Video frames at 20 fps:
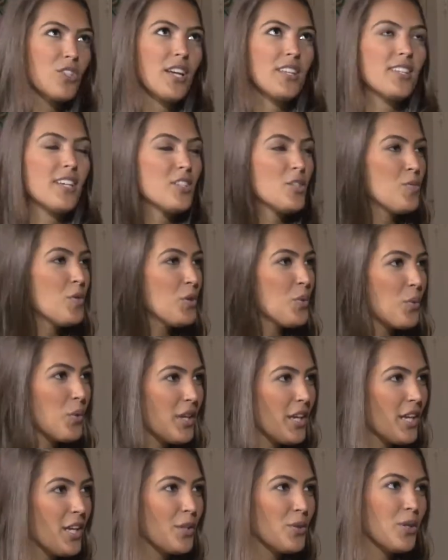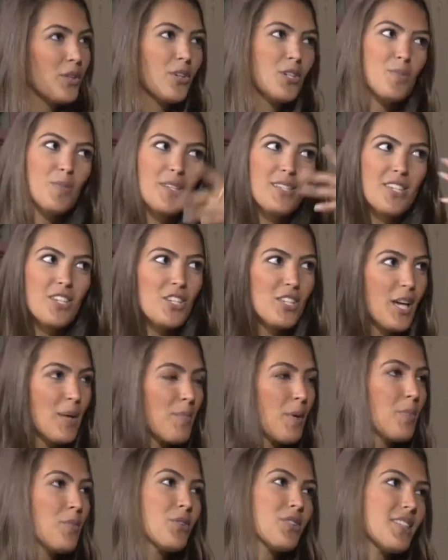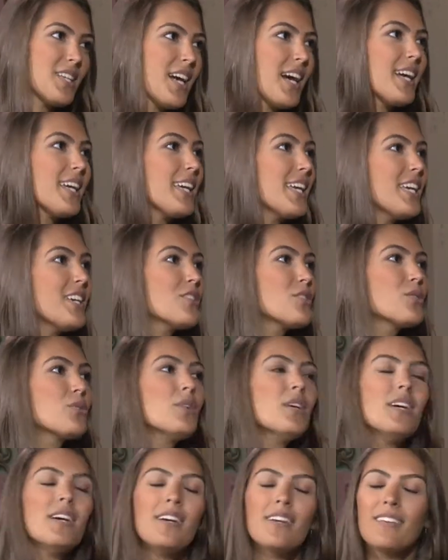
já está diminuindo, o nosso presidente está aí para mostrar isso,